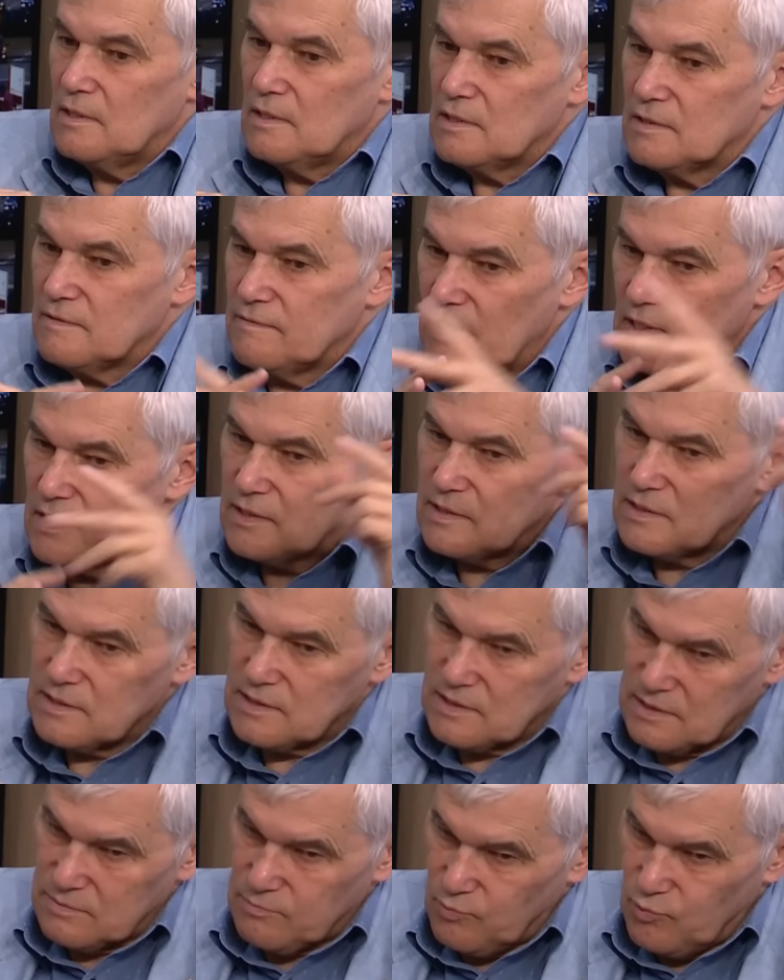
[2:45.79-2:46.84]
Связь
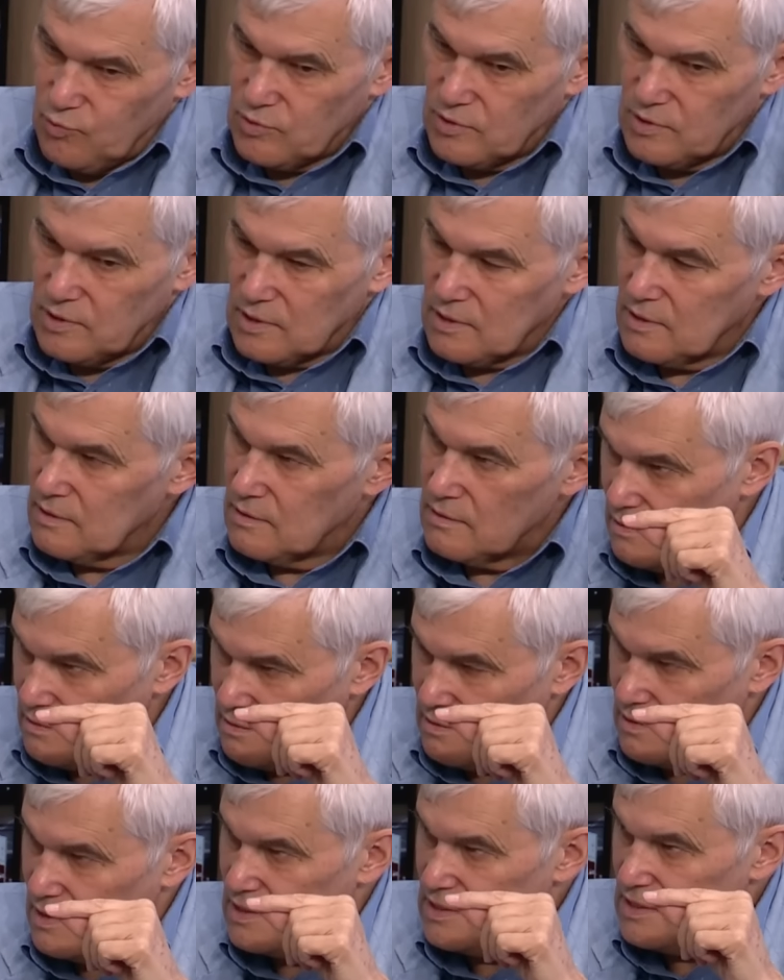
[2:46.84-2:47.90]
спутник
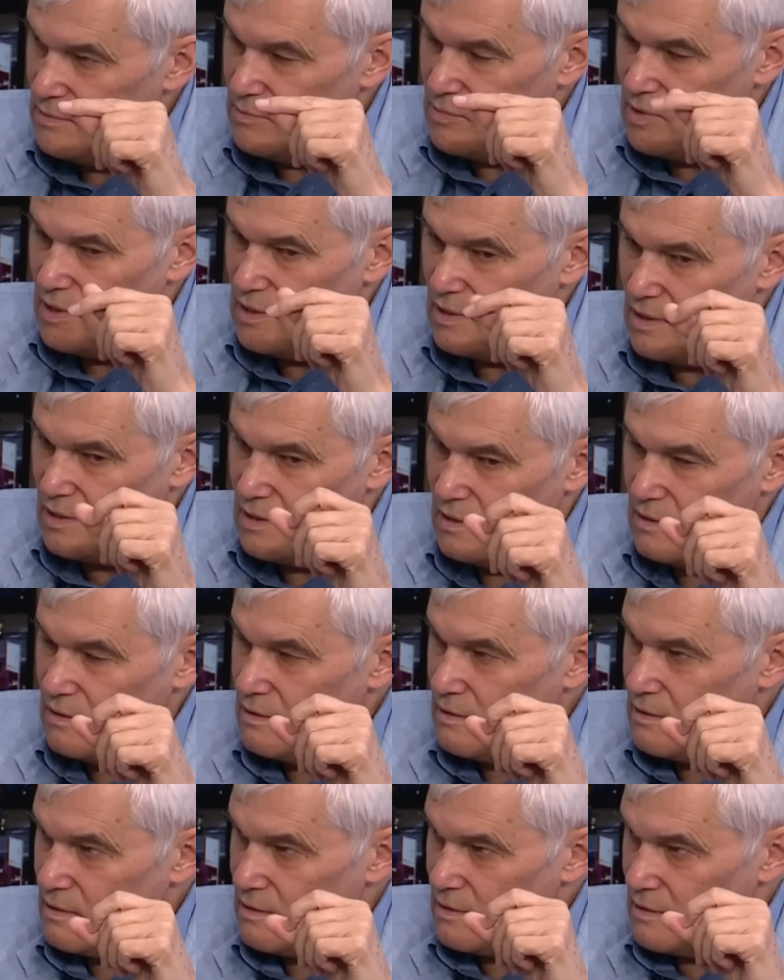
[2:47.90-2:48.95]
наземная
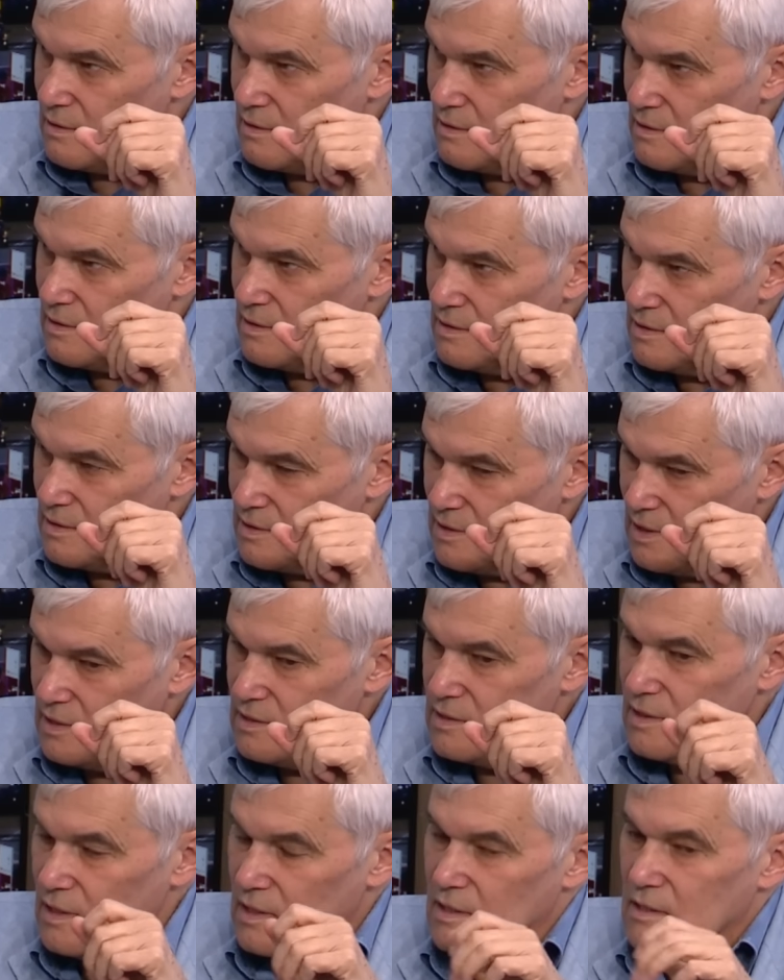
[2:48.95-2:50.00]
э,
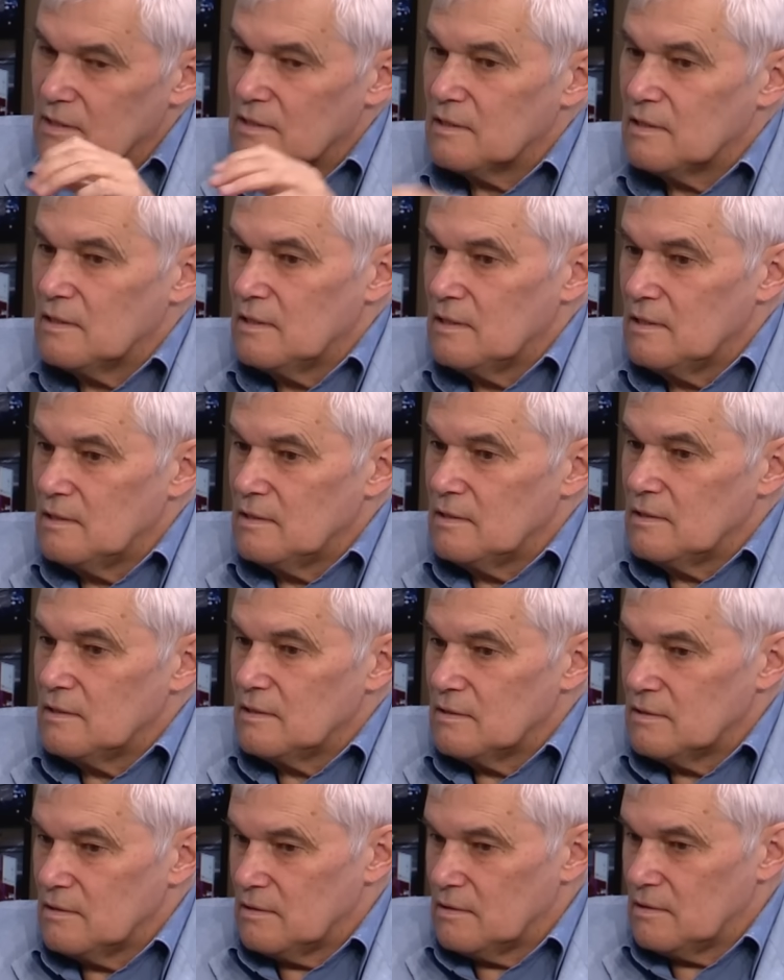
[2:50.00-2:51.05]
станция
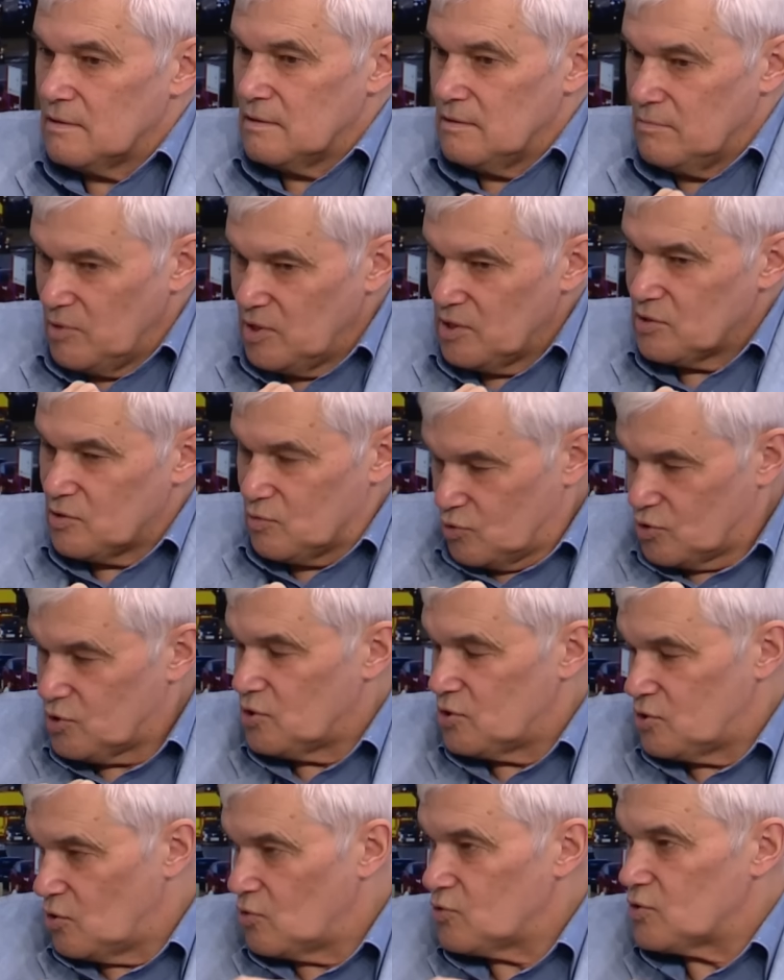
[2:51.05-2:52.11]
э, имеет очень
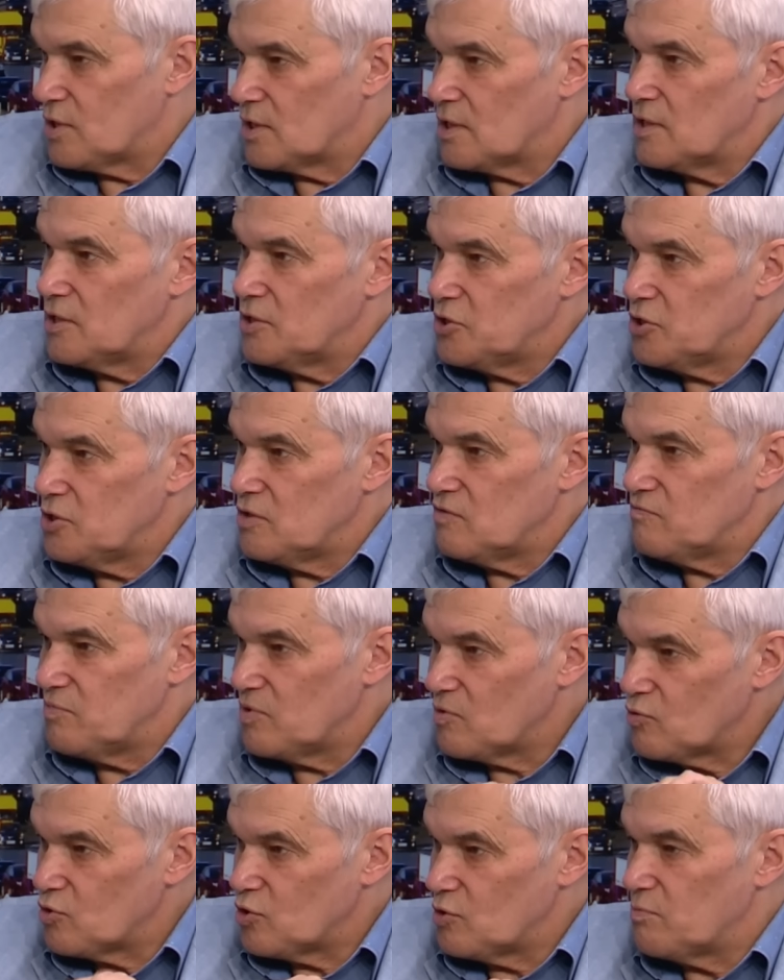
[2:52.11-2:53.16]
серьезные ограничения, в
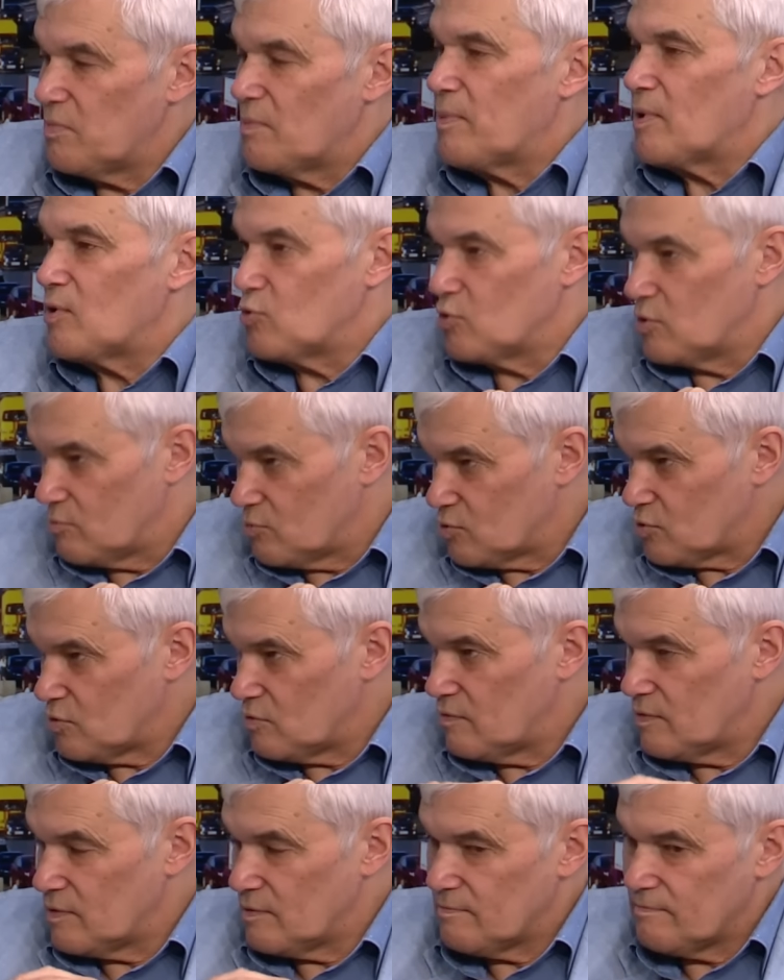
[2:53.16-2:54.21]
первую очередь по погодным условиям.